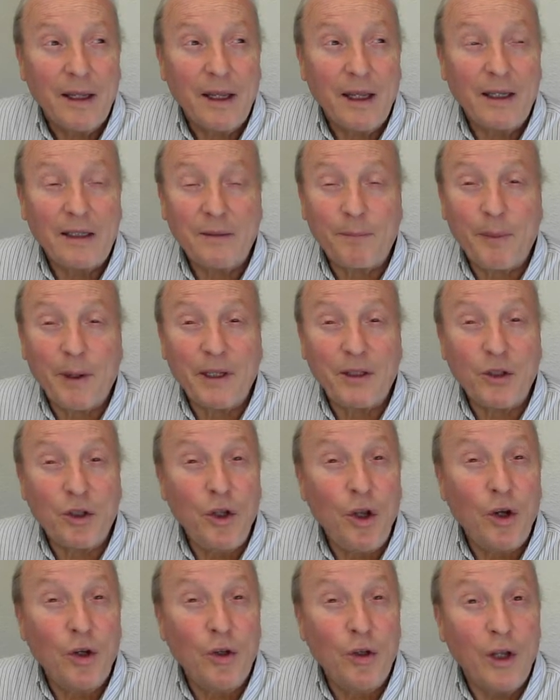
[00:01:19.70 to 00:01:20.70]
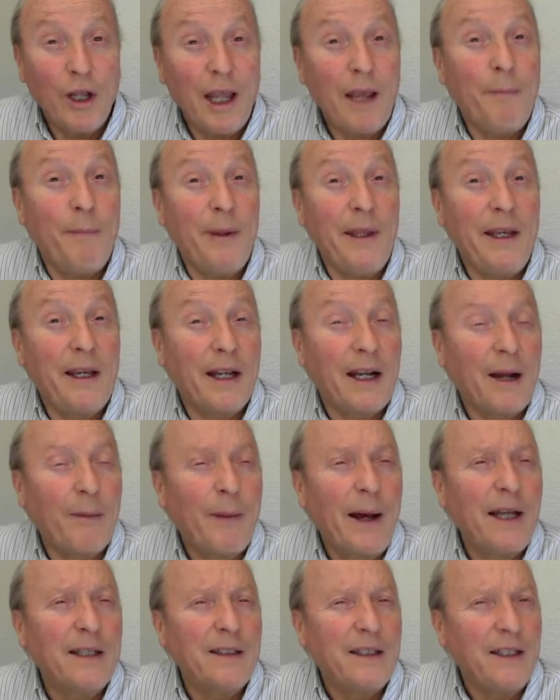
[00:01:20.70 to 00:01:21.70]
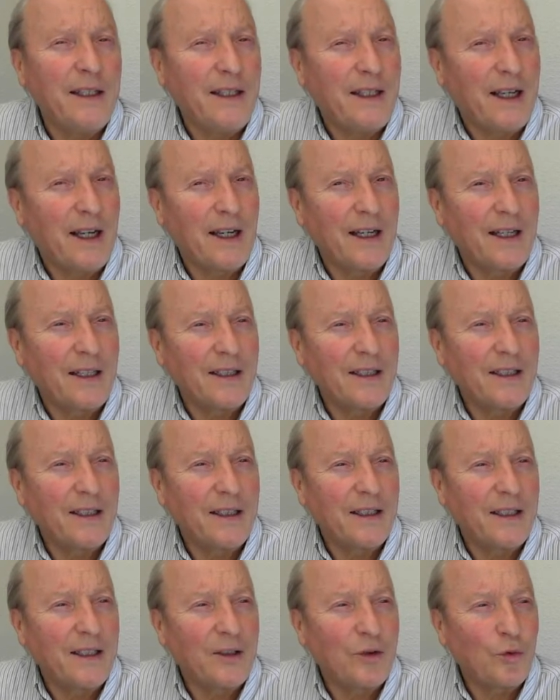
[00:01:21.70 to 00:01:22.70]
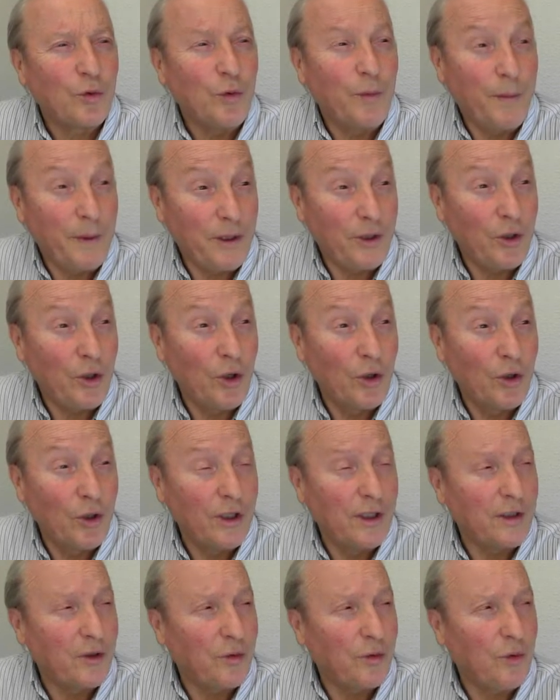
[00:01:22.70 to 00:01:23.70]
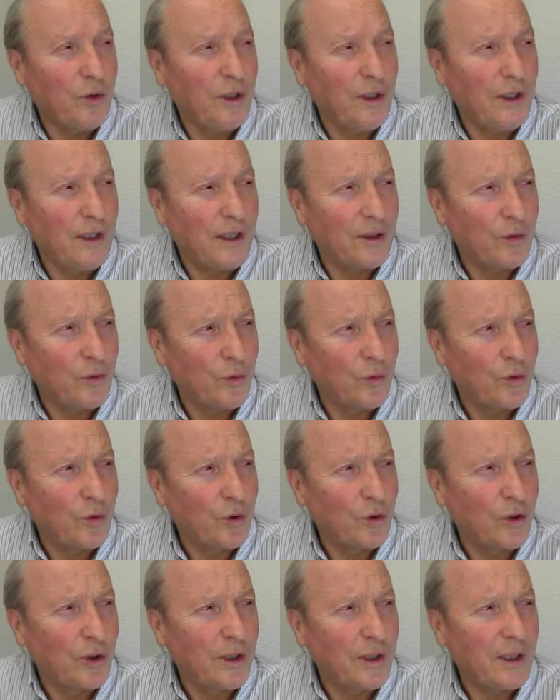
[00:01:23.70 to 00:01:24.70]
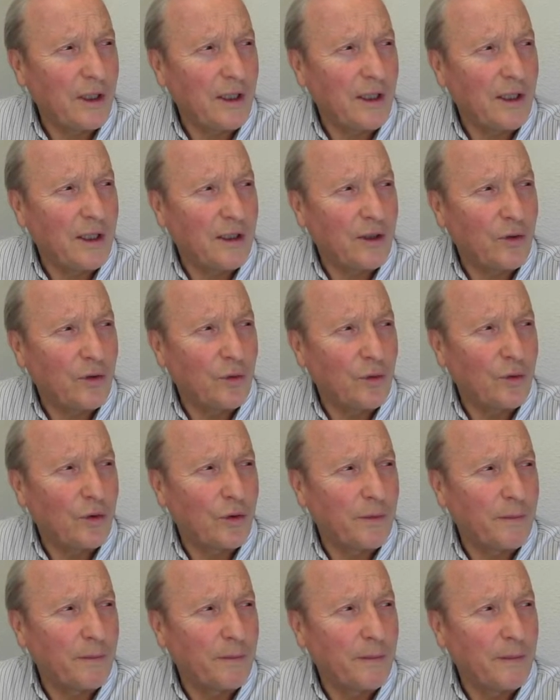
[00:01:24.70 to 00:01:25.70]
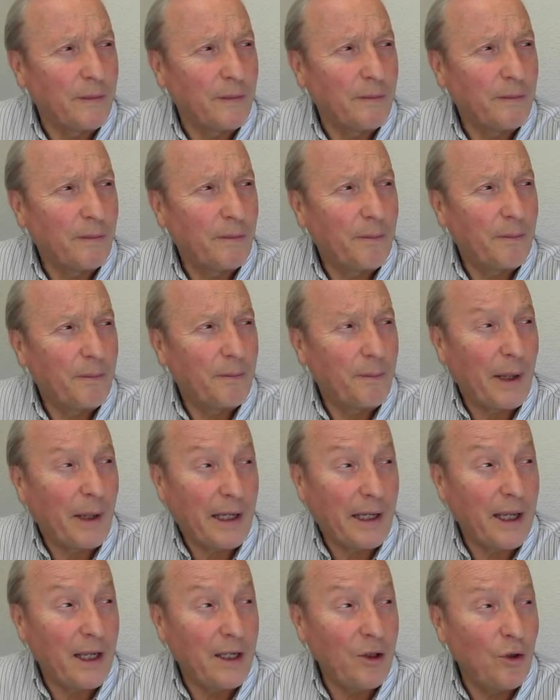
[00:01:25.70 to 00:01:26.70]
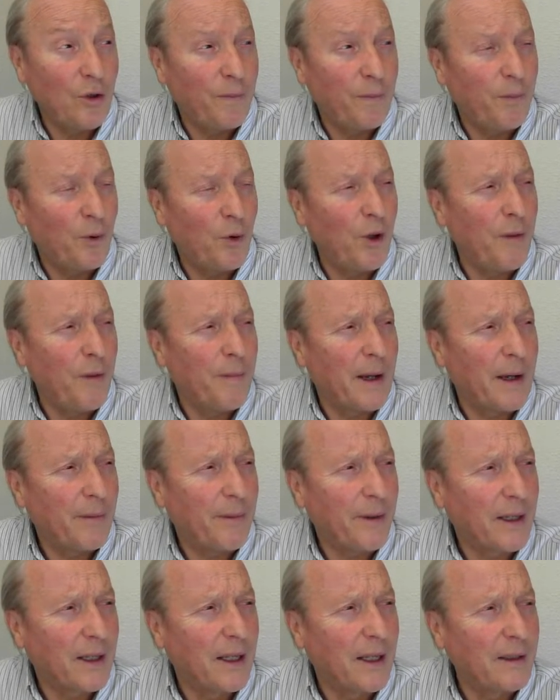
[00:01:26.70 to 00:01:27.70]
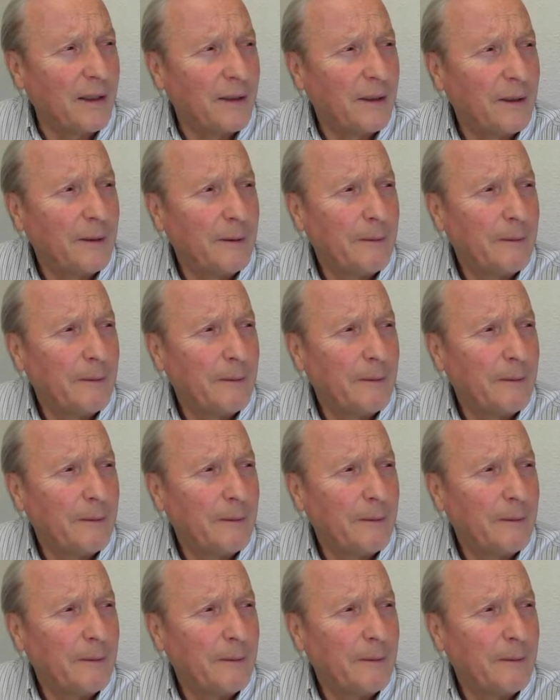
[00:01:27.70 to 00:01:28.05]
expresión epigramática de sus visiones y de sus, y de sus pequeños poemas, ¿verdad?